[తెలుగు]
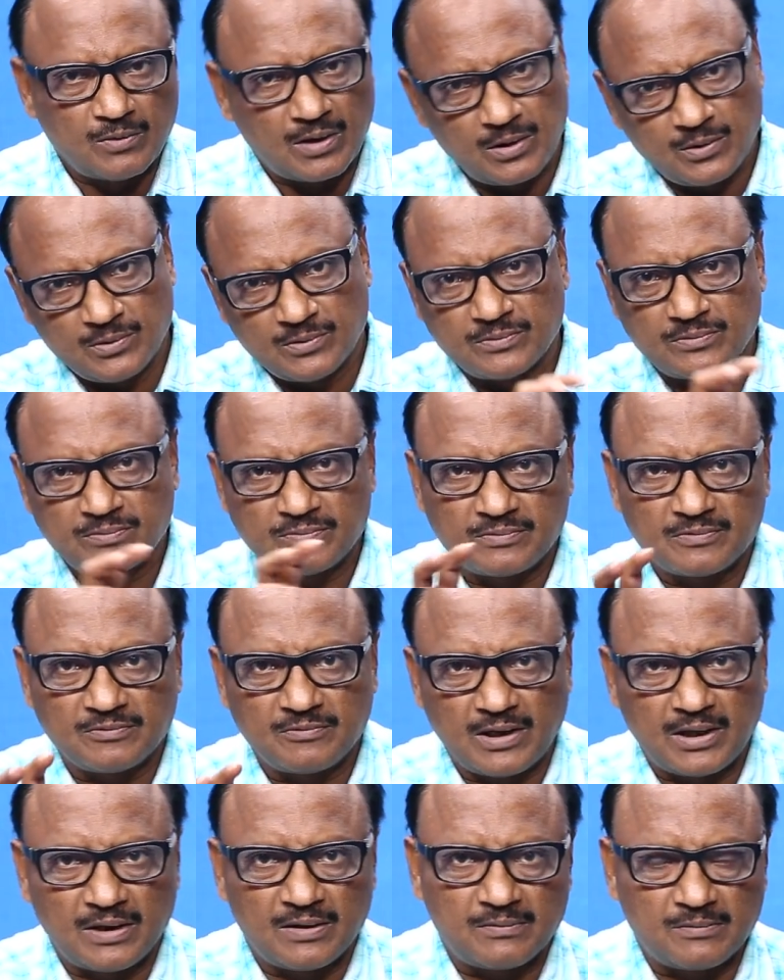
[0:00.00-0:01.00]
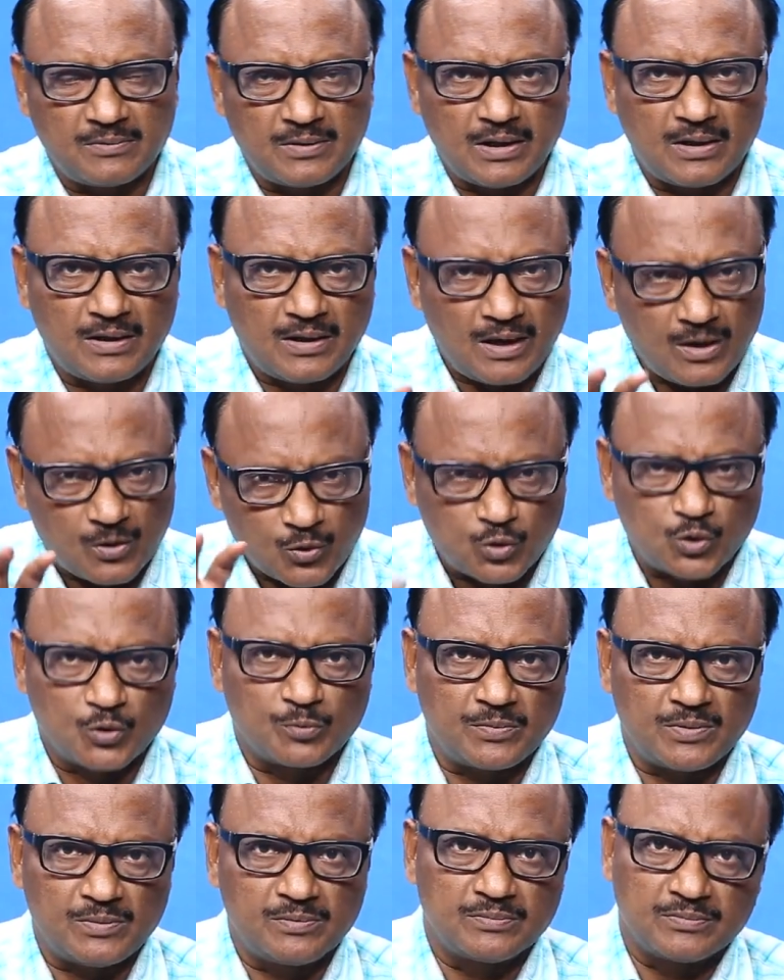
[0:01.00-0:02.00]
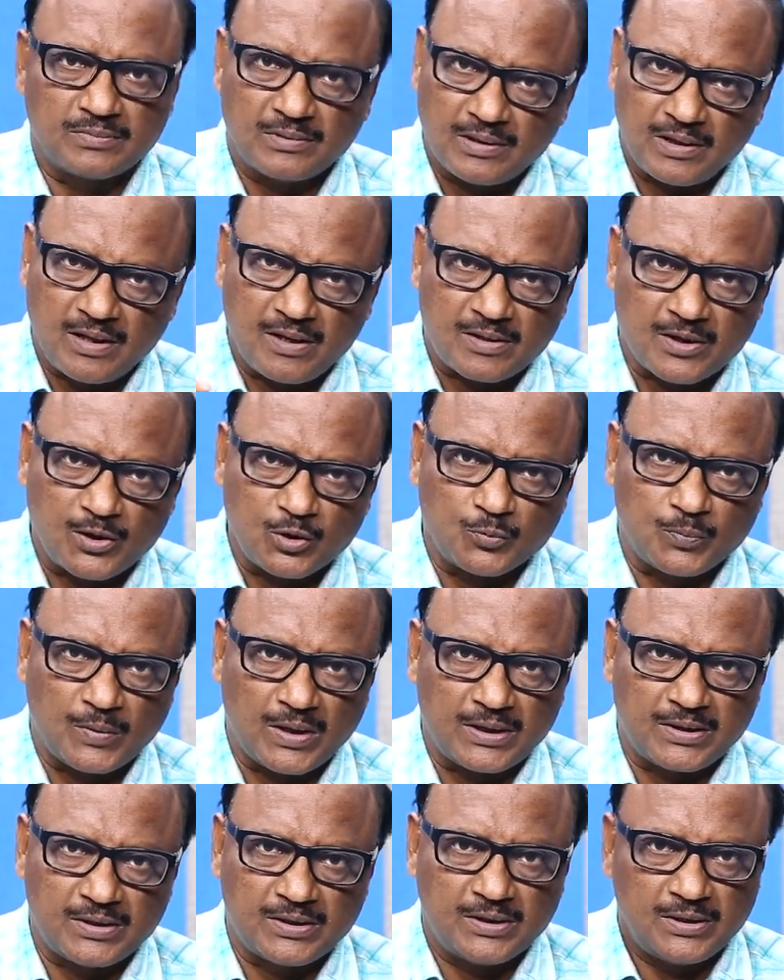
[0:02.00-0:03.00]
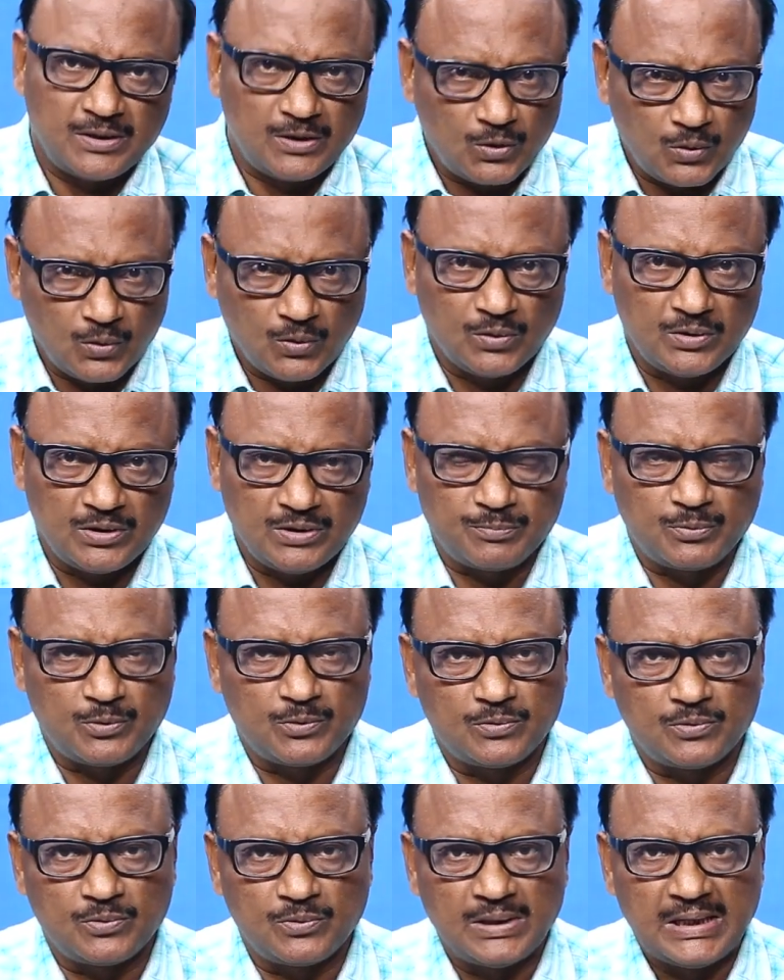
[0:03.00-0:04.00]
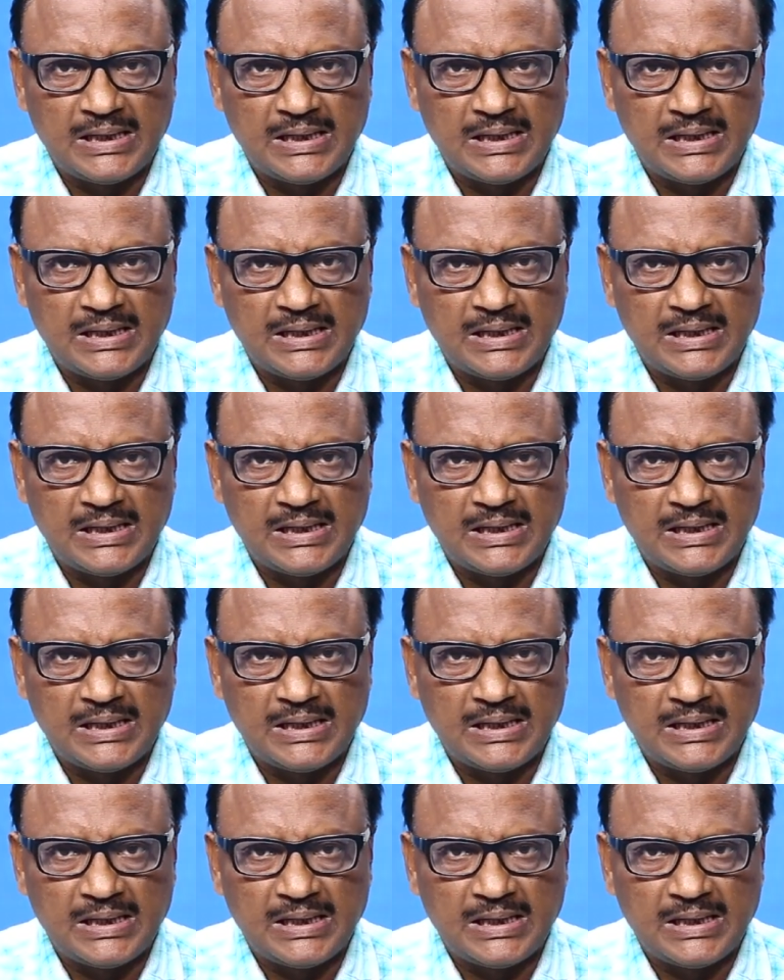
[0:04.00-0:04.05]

వాళ్ళు వాళ్ళ ఆ కుటుంబం ఆ రెండు పార్టీల్లో ఇప్పుడు